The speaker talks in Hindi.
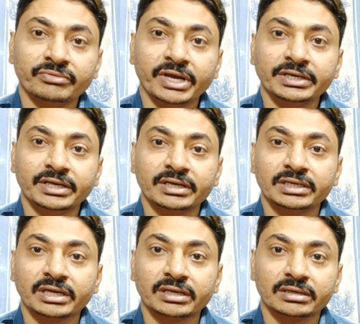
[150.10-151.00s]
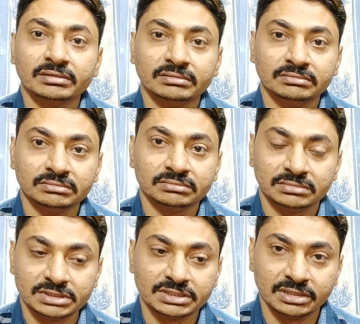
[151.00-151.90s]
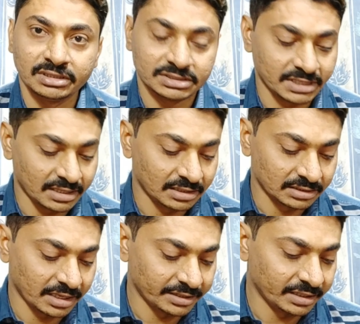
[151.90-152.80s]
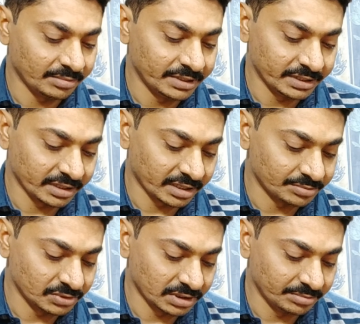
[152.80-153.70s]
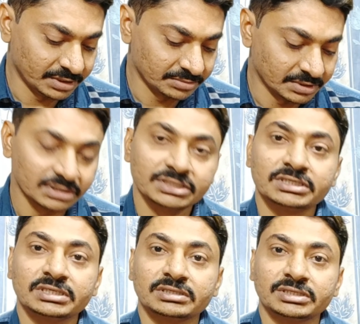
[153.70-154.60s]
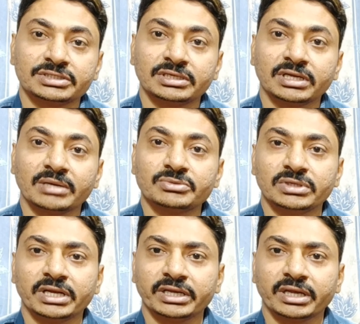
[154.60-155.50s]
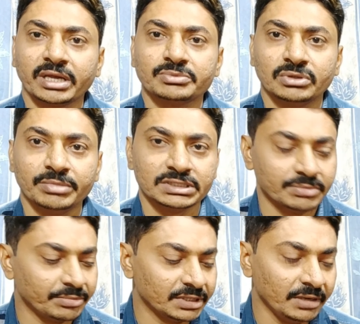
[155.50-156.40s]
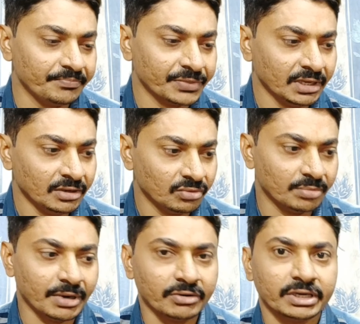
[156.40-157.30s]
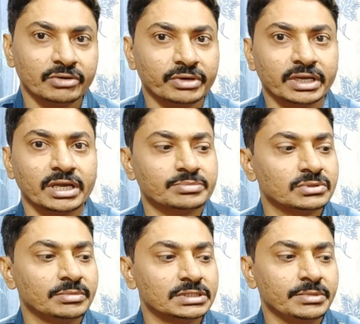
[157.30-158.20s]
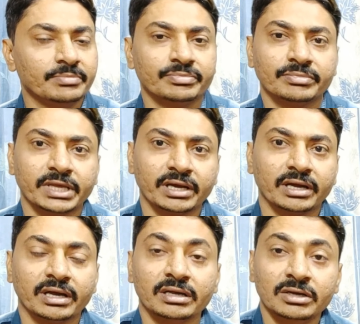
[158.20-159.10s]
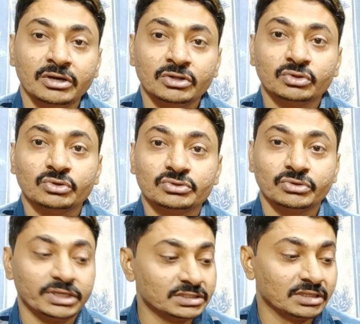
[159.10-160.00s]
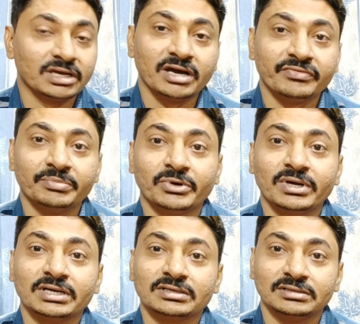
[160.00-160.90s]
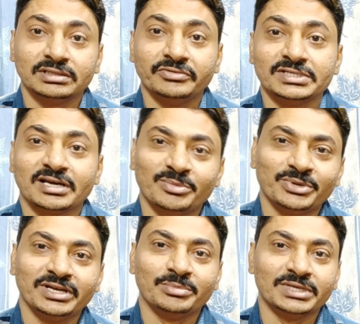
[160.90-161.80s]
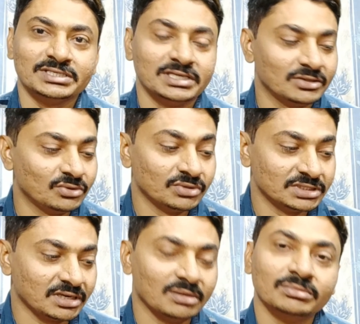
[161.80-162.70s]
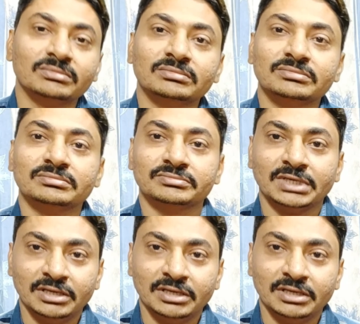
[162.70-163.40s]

वेट गेन ये इसके अंदर शायद लगता है टैबलेट या कैप्सूल के बेस में सिक्स सिक्सटीन कैप्सूल यानी कि कैप्सूल बेस में भी है वो पाउडर है और ये कैप्सूल बेस में दिया गया है तो दोस्तों देख सकते हैं काफ़ी प्रोडक्ट दिविशा कंपनी ने भेजी है तो इसका हम